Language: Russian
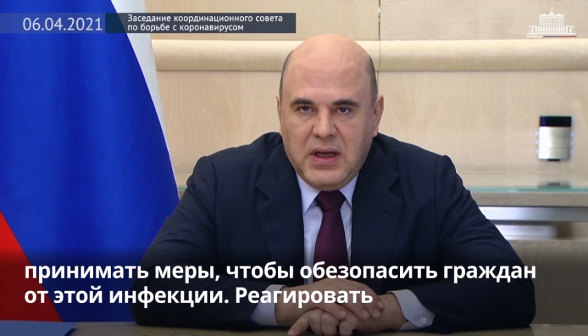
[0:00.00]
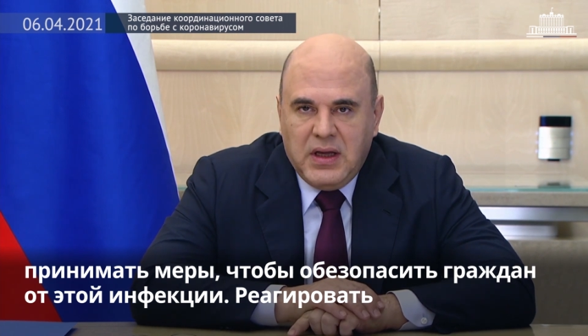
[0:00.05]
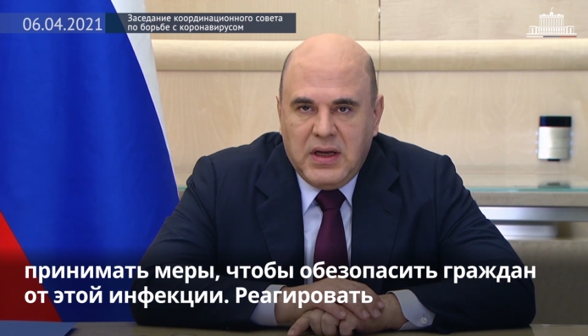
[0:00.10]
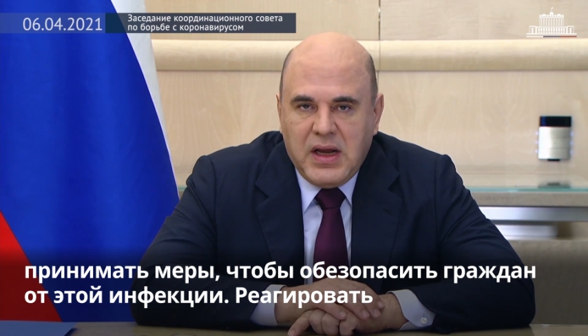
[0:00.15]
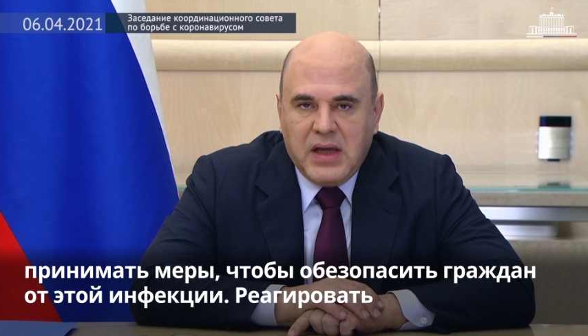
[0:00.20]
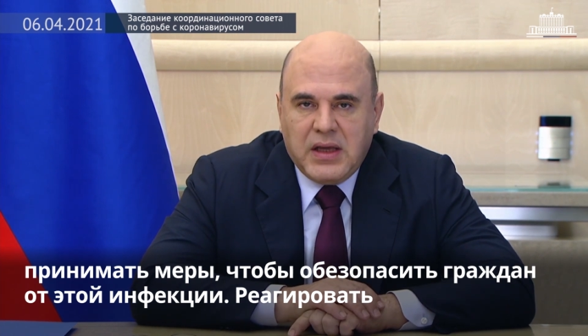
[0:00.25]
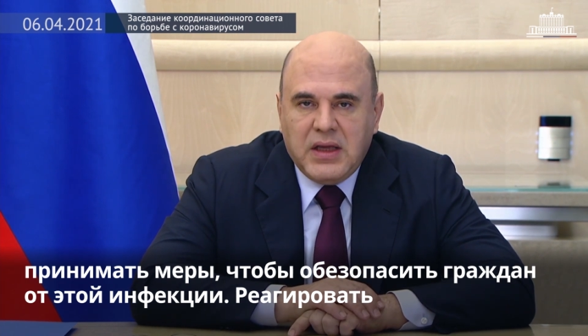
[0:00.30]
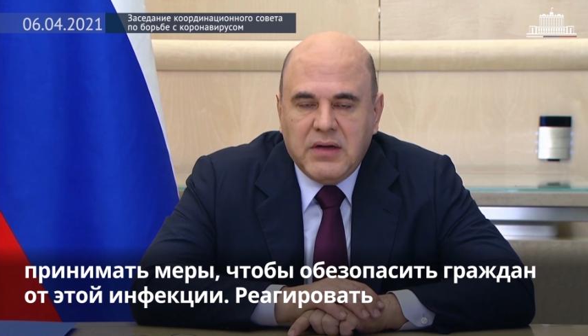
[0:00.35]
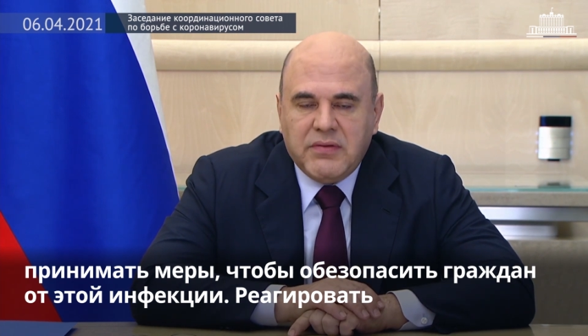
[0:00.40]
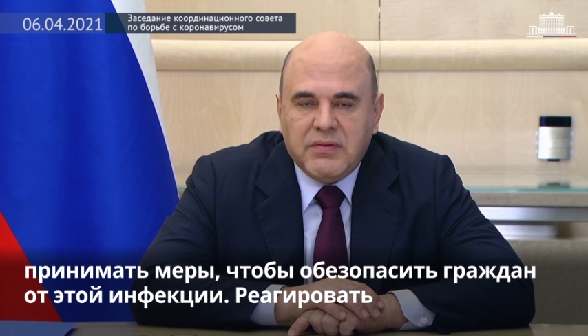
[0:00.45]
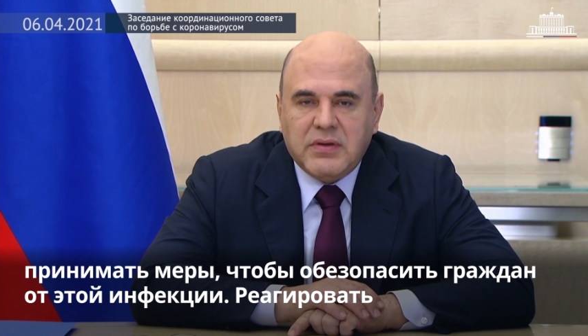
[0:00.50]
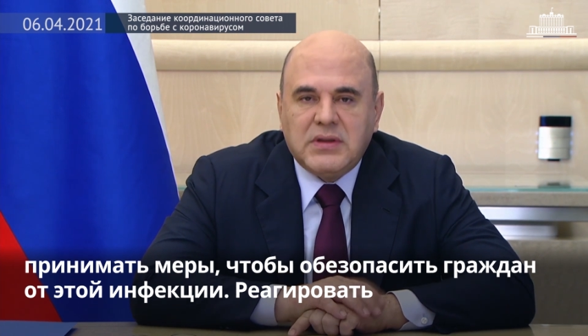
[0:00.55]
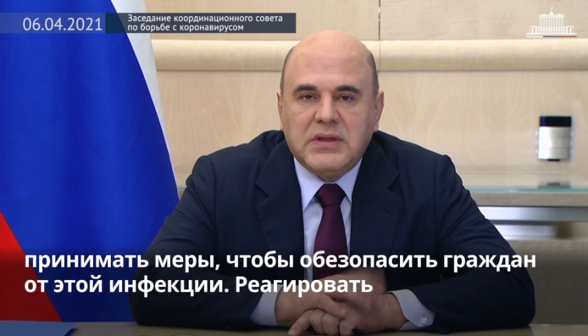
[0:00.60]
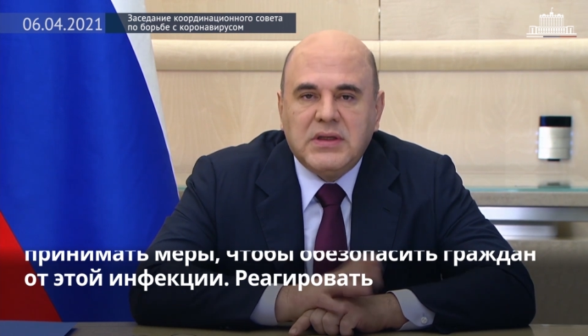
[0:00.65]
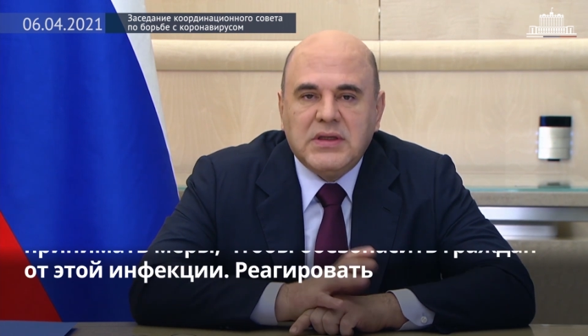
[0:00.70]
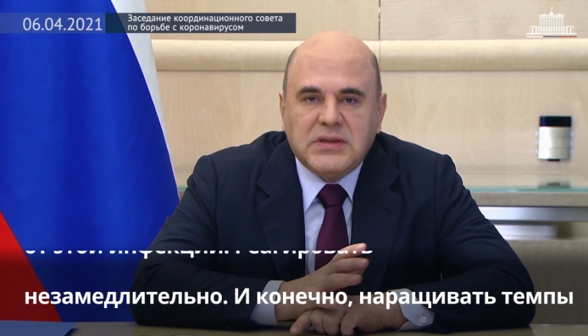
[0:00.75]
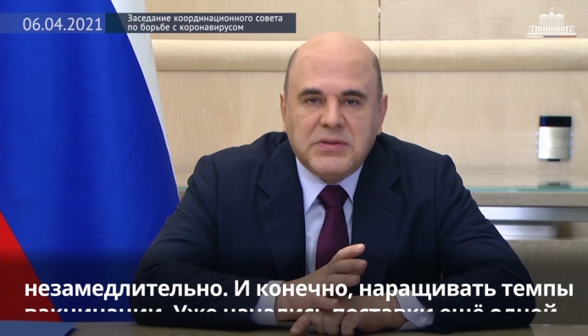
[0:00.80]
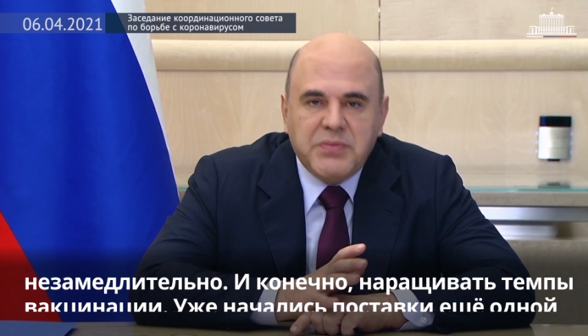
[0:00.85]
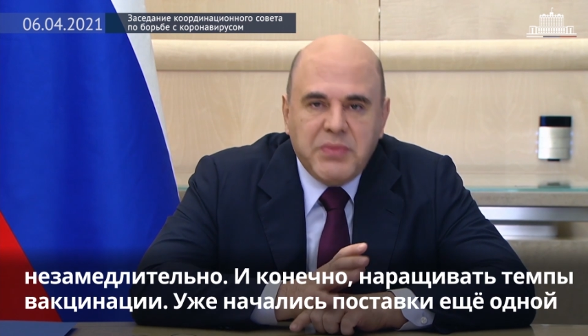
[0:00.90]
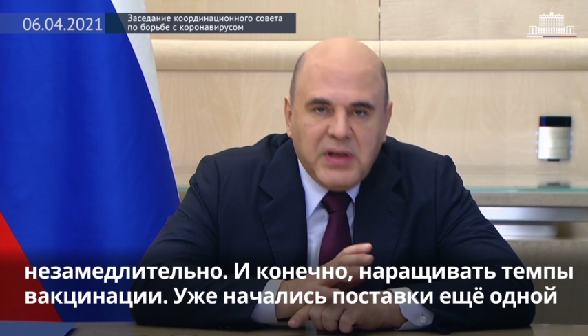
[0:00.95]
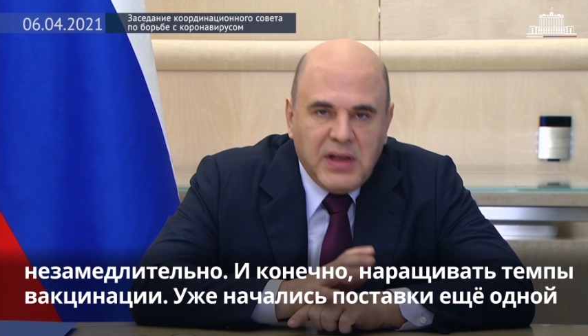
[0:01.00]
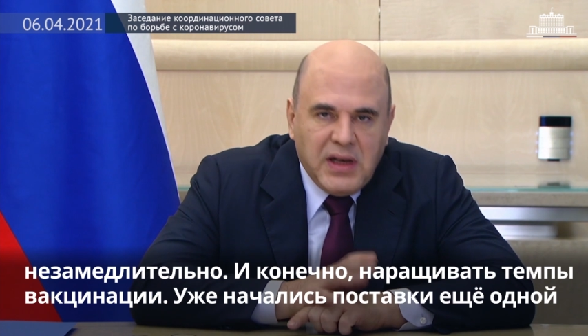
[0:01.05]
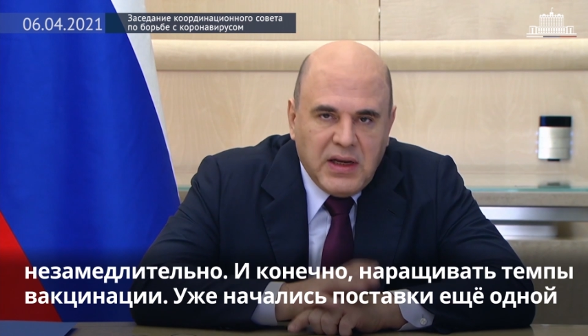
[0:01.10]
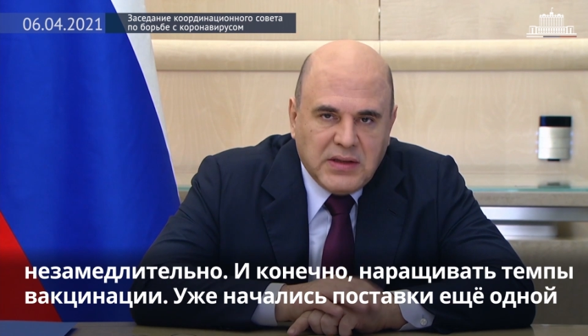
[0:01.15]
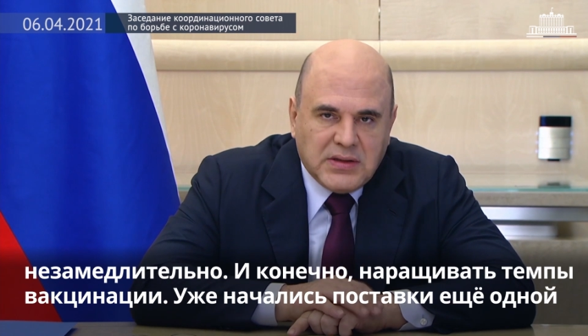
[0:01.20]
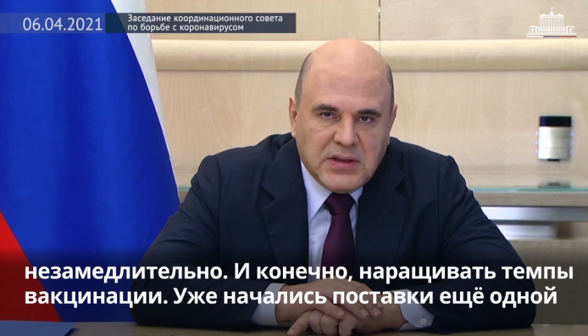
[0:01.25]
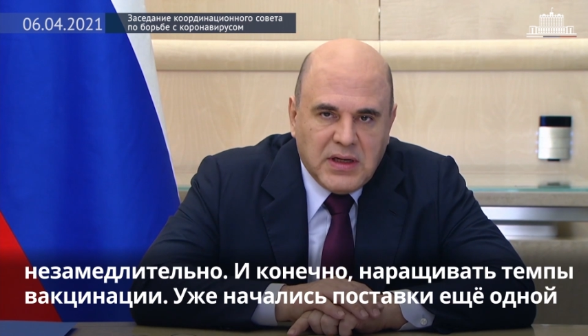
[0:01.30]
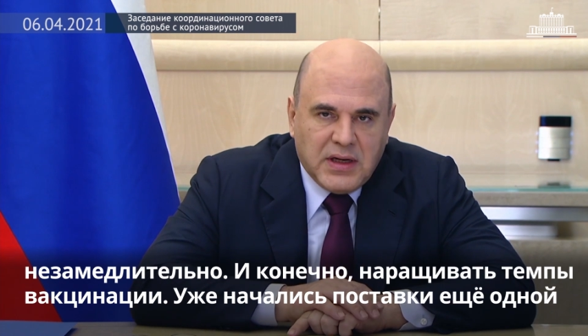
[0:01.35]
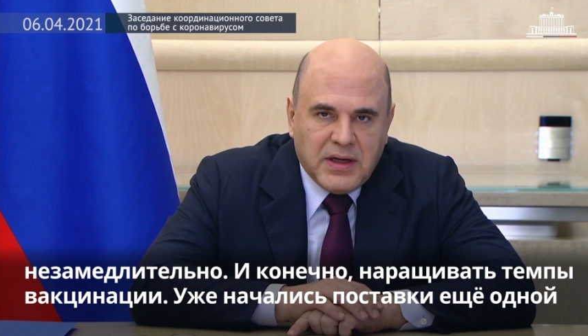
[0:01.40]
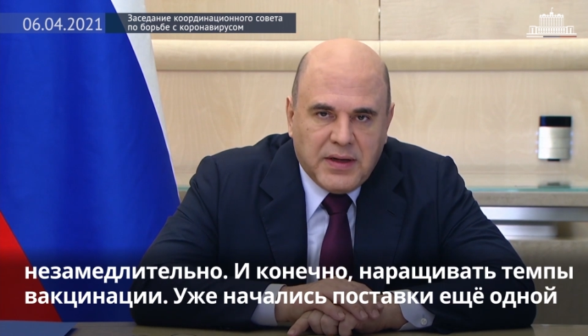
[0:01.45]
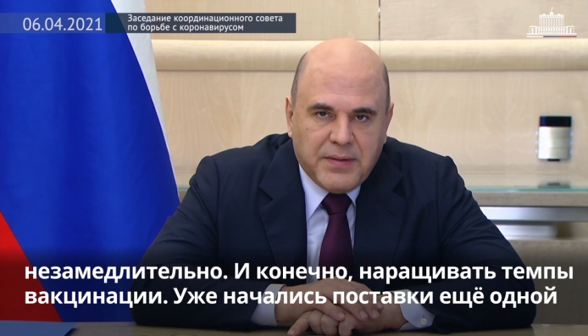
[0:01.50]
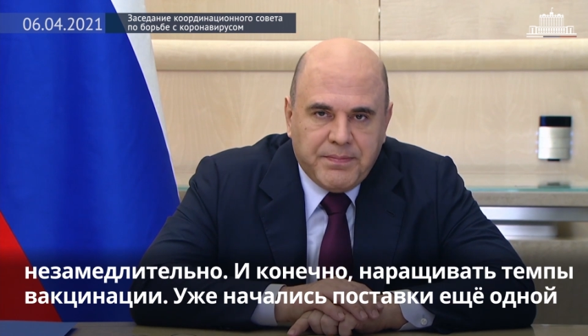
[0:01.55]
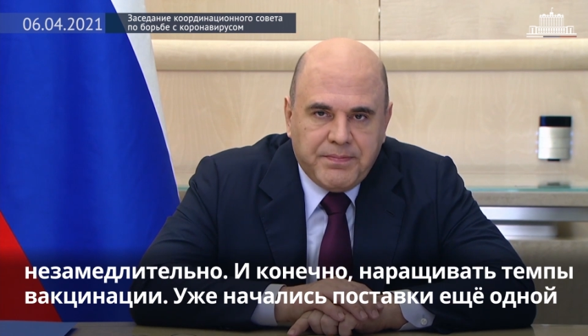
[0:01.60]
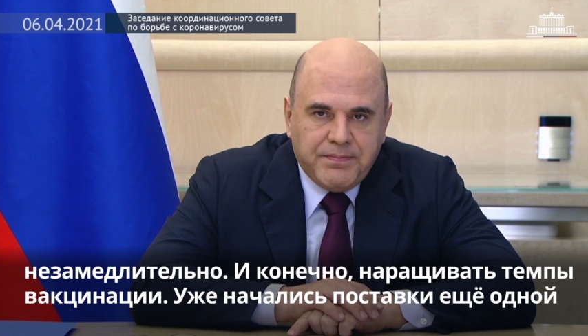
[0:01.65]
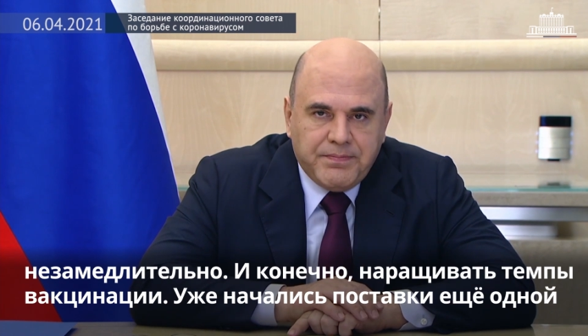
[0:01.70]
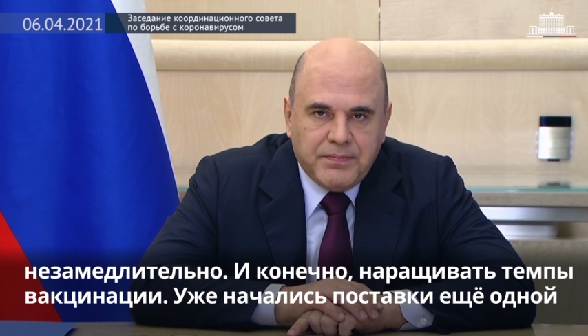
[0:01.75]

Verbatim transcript: реагировать незамедлительно.